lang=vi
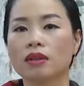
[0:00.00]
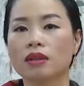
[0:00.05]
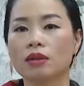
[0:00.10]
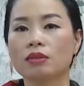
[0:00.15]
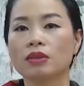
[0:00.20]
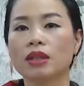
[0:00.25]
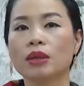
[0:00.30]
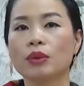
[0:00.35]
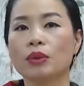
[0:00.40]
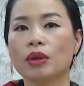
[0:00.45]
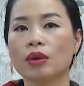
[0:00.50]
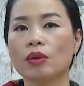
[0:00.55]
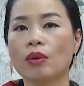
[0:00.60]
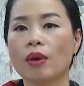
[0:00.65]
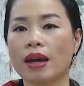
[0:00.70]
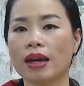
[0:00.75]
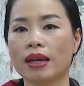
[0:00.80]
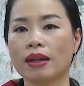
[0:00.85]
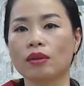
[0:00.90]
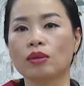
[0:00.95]
Công ty Nguyễn
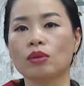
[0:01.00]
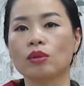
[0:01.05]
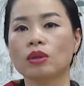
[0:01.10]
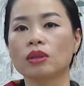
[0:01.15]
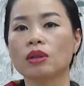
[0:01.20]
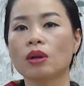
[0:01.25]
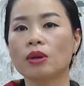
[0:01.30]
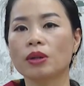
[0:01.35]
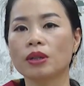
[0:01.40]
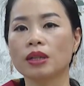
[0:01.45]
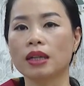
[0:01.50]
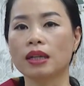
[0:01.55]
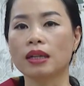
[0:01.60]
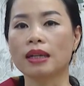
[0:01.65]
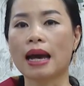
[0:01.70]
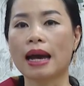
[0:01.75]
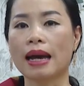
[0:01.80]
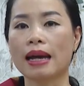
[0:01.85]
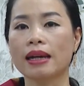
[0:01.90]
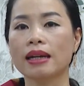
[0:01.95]
Hoàng của tôi
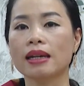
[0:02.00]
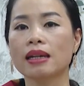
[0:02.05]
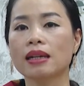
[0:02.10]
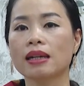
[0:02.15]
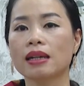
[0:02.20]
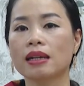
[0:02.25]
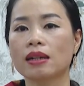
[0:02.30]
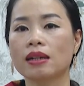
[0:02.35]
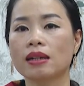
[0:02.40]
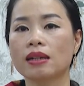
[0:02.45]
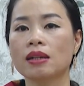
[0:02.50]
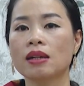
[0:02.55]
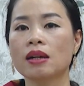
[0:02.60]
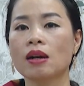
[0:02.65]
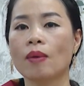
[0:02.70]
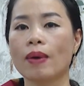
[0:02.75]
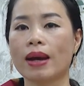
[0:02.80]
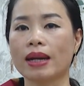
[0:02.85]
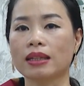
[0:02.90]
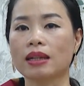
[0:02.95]
thì đã
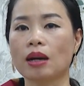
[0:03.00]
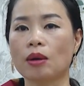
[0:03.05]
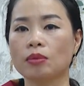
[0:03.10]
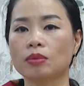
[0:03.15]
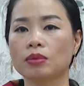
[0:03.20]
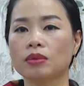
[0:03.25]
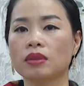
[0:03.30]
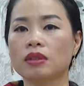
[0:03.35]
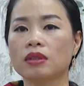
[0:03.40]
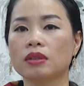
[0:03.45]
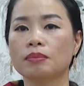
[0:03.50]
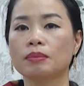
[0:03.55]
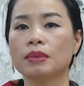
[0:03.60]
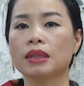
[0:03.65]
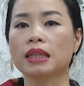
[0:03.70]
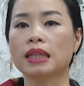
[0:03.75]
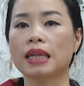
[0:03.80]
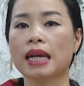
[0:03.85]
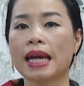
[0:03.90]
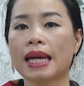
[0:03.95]
hoạt động được
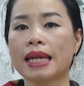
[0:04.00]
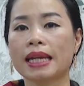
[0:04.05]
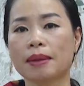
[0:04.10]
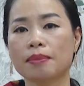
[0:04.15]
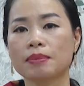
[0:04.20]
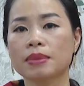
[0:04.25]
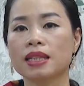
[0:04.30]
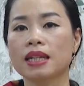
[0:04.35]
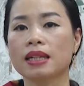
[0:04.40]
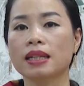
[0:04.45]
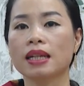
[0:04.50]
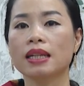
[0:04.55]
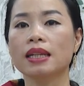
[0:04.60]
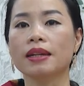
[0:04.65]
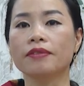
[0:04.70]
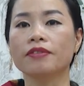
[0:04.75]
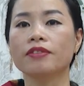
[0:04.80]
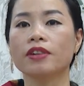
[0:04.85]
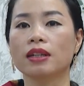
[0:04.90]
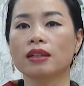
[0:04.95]
12 năm trên cái
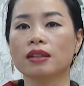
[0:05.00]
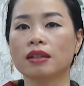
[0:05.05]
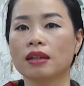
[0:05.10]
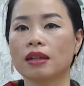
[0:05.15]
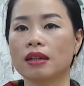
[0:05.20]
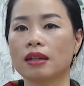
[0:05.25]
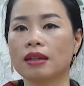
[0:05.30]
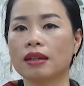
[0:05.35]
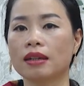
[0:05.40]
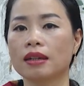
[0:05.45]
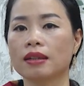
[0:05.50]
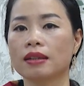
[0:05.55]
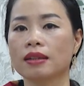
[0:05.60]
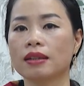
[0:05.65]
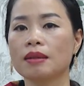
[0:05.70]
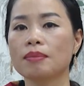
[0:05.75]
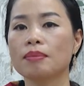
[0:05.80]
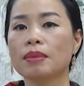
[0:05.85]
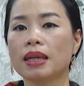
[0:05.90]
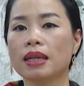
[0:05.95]
lĩnh vực
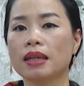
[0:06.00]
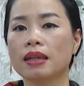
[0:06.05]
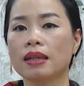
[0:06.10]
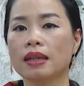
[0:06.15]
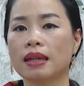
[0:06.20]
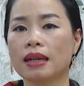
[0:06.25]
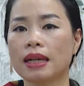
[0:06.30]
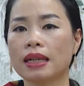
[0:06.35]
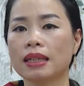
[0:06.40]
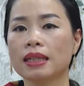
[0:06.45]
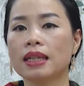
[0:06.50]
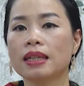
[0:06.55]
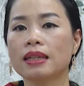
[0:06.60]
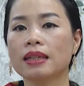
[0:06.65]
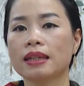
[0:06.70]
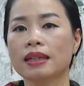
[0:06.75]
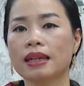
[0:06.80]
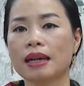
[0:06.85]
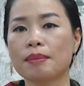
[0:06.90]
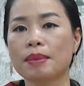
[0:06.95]
thiết bị an
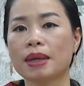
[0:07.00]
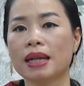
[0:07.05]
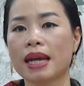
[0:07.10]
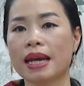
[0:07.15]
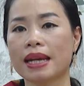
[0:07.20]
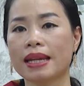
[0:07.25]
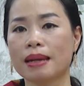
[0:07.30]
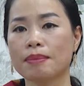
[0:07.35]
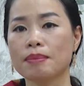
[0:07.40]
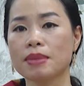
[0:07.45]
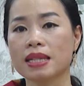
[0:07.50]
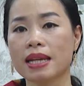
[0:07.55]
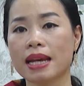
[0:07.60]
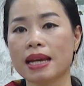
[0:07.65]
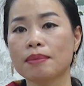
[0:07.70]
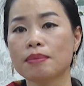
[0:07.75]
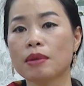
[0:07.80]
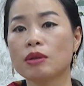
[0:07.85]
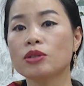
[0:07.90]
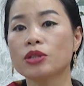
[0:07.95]
ninh, camera, giám
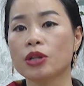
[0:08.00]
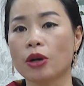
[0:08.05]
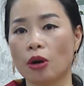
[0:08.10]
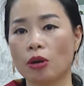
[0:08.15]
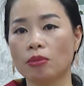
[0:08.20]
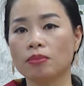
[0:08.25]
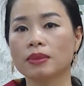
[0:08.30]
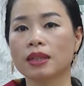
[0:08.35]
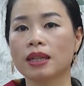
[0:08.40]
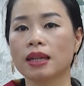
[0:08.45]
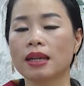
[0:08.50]
sát, báo trộn.